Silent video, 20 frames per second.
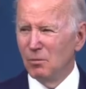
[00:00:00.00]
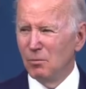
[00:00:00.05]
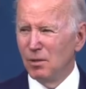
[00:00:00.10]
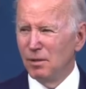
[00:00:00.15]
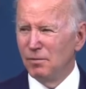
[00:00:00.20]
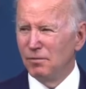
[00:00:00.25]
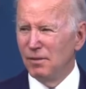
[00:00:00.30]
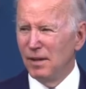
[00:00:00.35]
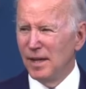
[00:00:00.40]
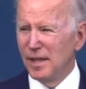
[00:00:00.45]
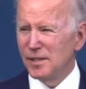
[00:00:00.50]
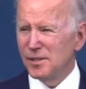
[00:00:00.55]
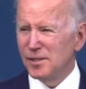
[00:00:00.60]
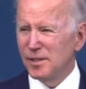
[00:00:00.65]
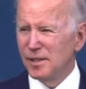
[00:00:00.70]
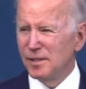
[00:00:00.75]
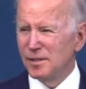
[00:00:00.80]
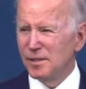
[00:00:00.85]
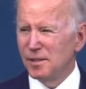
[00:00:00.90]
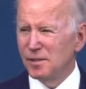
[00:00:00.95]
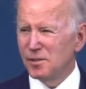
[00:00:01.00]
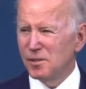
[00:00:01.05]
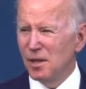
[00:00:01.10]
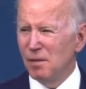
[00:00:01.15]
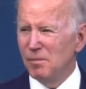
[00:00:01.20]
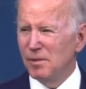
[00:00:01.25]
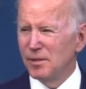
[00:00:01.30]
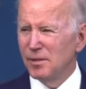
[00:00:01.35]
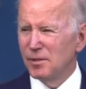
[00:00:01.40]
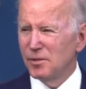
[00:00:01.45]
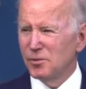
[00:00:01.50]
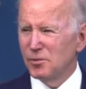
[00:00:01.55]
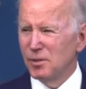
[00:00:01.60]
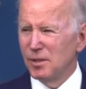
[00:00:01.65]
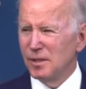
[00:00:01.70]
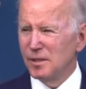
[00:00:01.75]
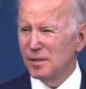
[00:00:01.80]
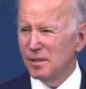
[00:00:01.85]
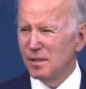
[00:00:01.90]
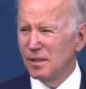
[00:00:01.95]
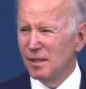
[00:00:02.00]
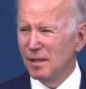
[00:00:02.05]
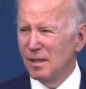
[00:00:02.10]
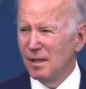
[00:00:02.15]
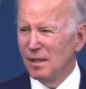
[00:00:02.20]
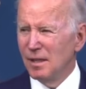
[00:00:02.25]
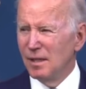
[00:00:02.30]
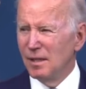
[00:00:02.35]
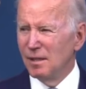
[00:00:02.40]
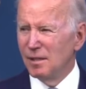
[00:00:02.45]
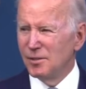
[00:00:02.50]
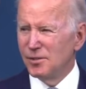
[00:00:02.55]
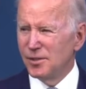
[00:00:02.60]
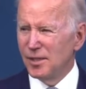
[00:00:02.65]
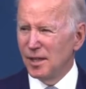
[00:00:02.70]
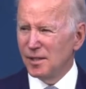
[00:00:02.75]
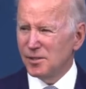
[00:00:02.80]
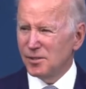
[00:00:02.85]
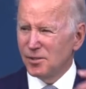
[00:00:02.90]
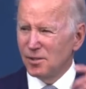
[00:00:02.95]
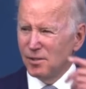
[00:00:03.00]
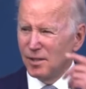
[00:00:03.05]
Điều đáng tiếc là dù có như vậy thì chính quyền ông Joe Biden và NATO